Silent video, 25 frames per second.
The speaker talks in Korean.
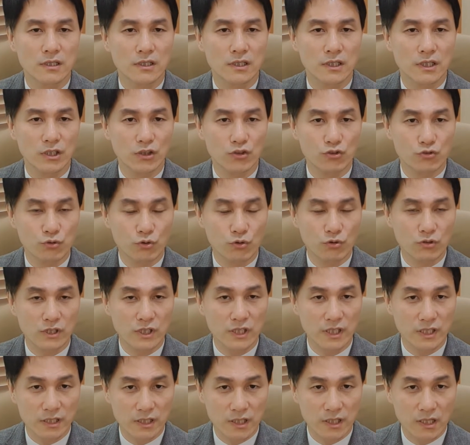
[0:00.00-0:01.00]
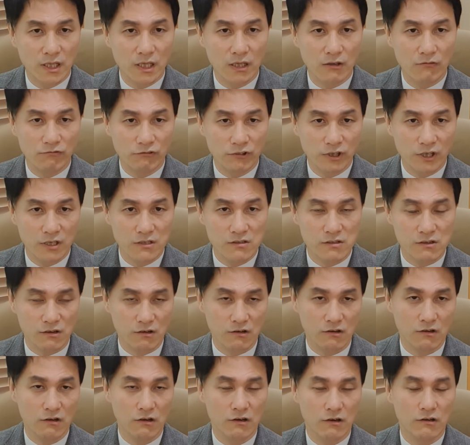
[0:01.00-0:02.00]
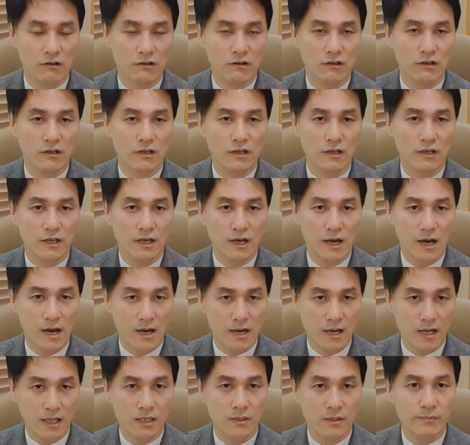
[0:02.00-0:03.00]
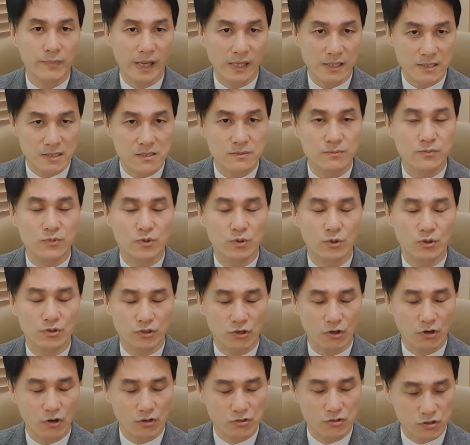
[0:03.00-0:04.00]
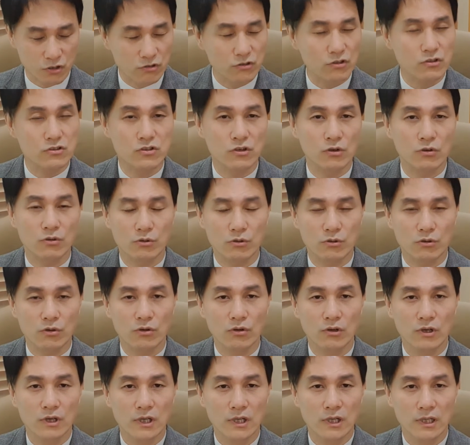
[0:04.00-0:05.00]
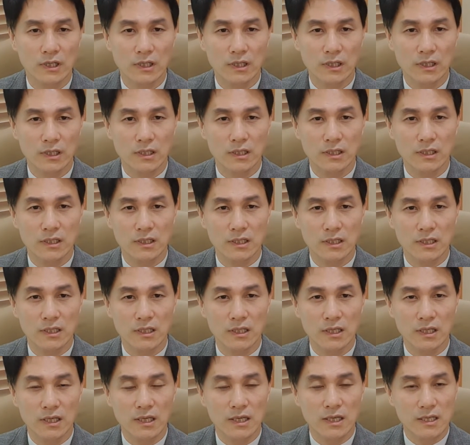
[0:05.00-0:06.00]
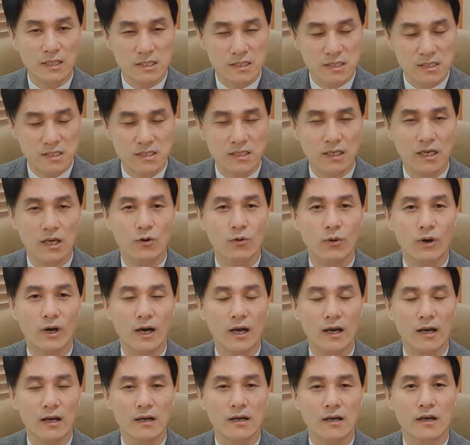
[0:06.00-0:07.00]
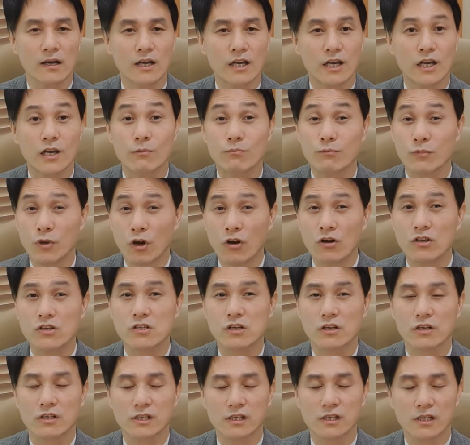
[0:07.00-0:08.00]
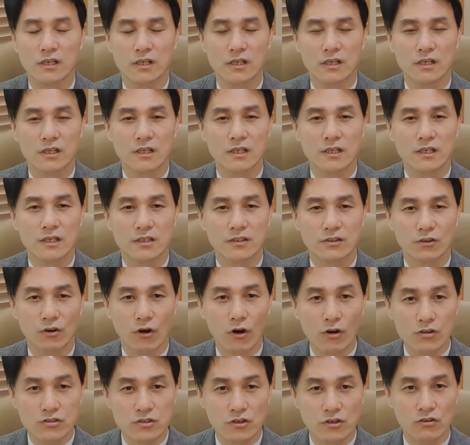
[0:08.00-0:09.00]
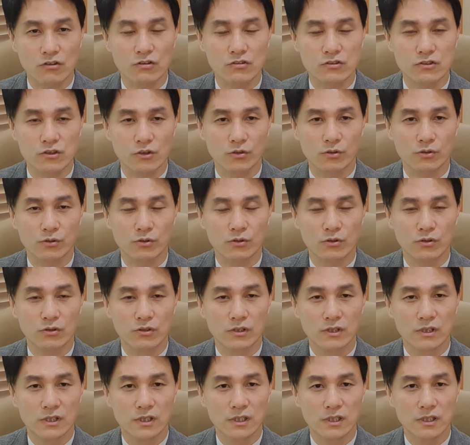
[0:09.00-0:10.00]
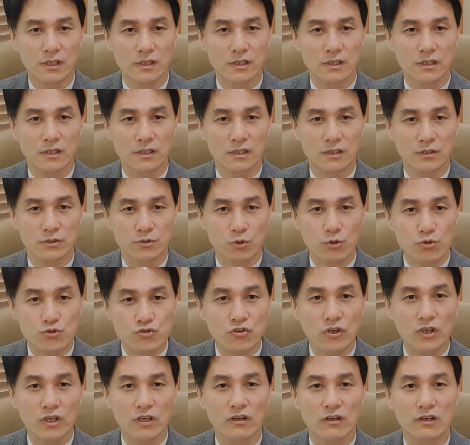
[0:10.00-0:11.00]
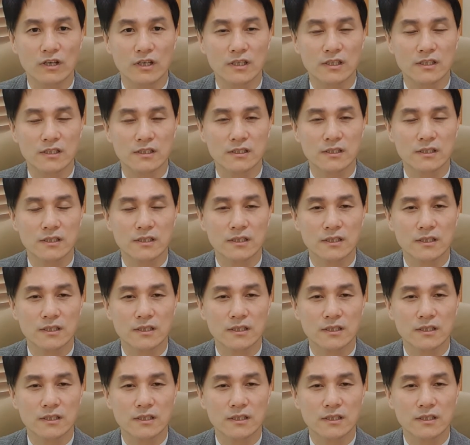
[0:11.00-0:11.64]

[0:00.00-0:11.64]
이 유혹을 이기기 위해서 하나님 말씀으로 더 적극적으로 이 지혜와 명철을 더 적극적으로 어, 소중히 여기는